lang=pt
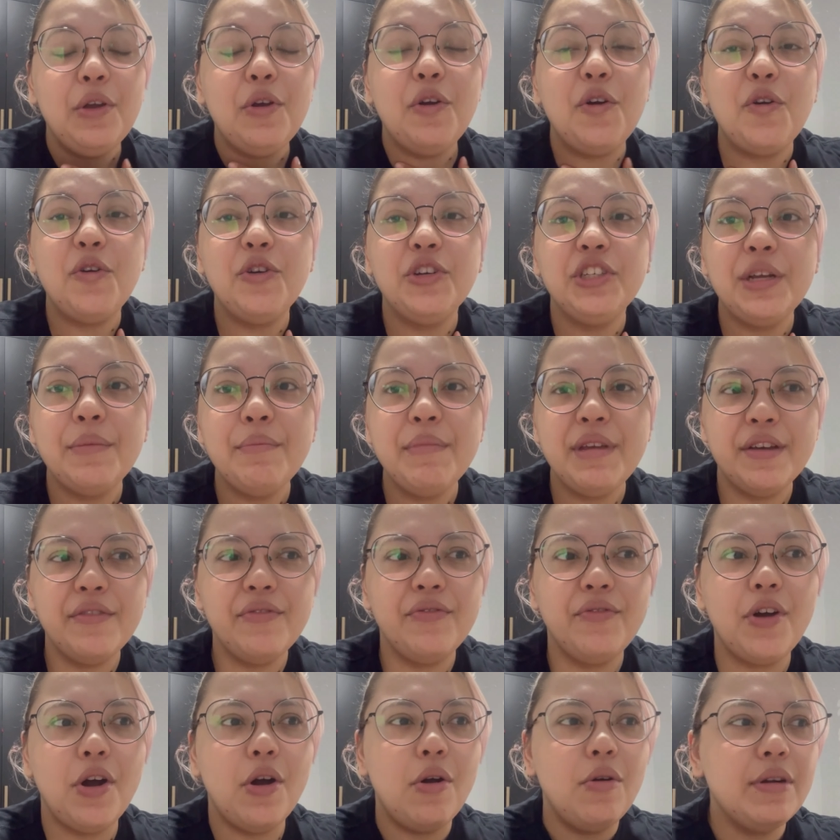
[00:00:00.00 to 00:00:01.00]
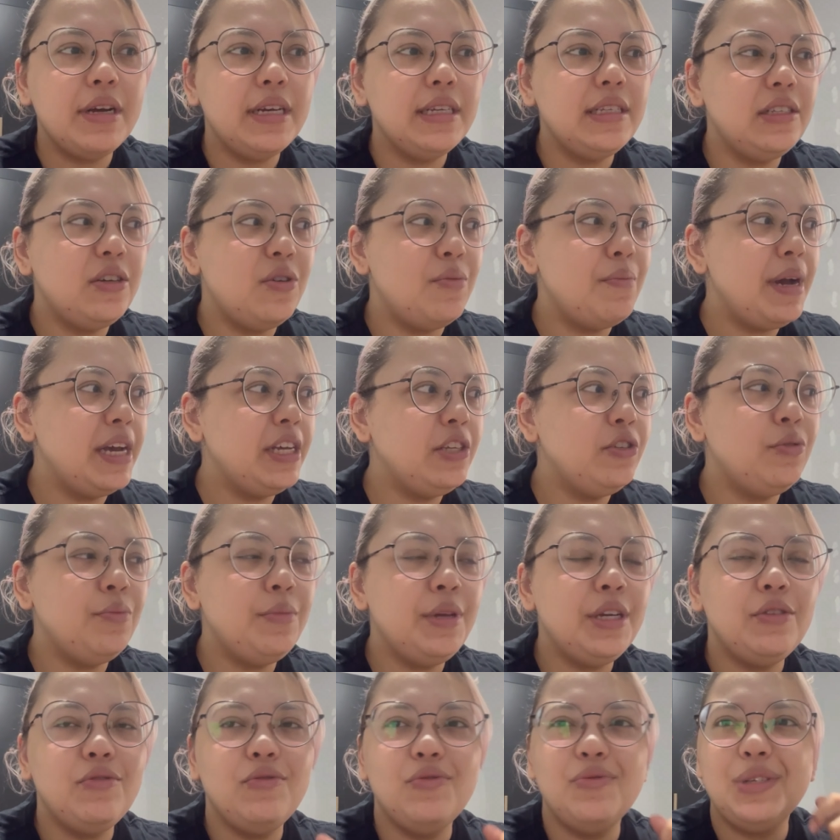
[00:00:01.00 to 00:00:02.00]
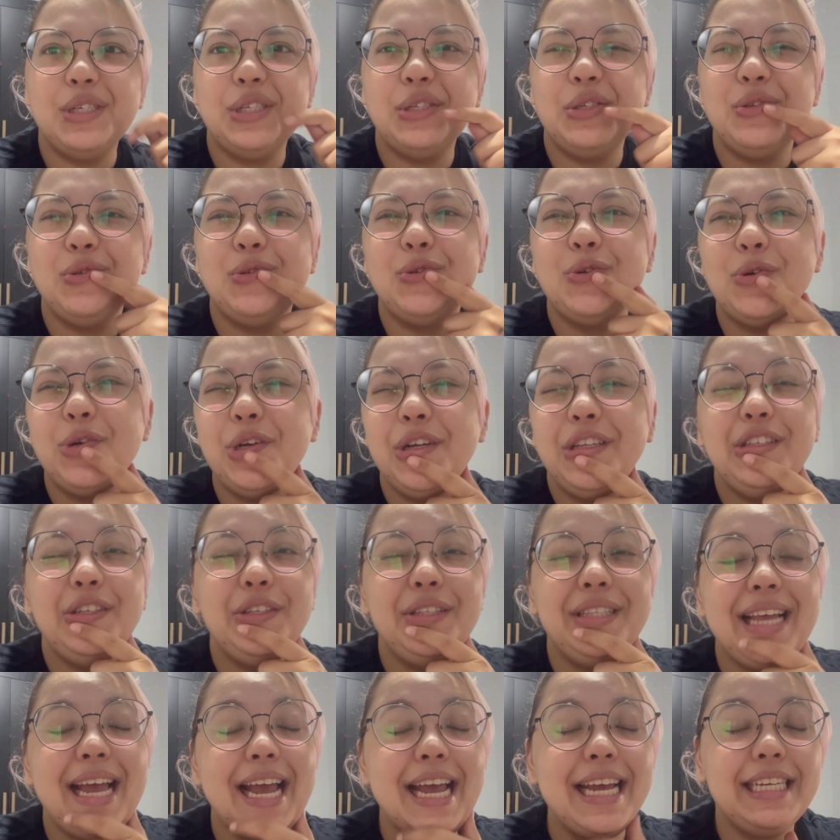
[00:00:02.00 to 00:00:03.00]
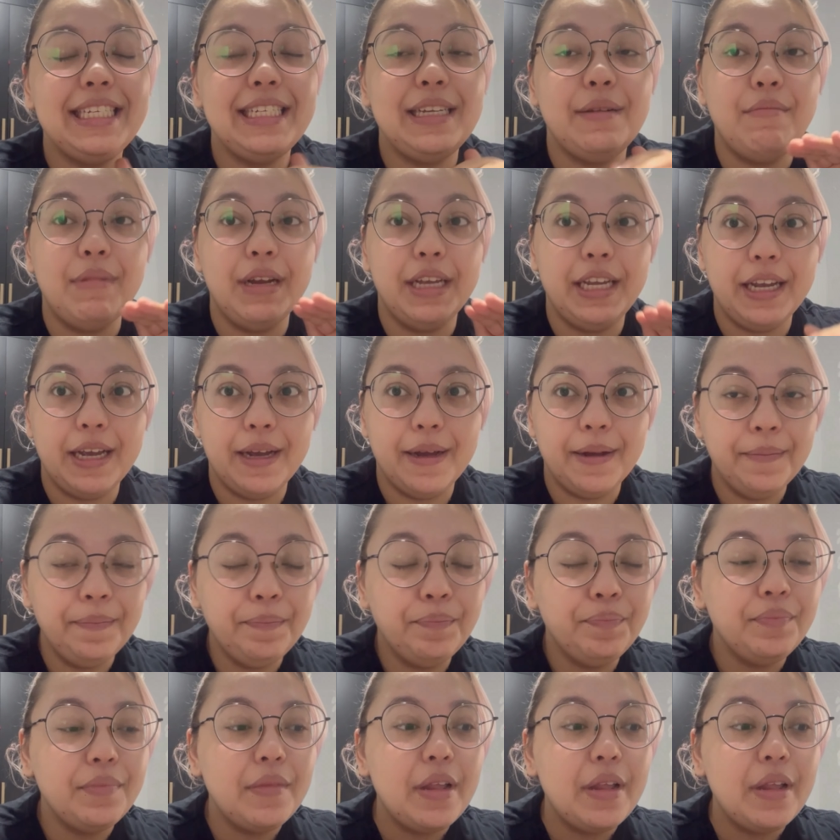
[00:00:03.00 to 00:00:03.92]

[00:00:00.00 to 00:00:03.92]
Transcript: Hoje a minha folga são mais ou menos umas 8 e 10 da manhã,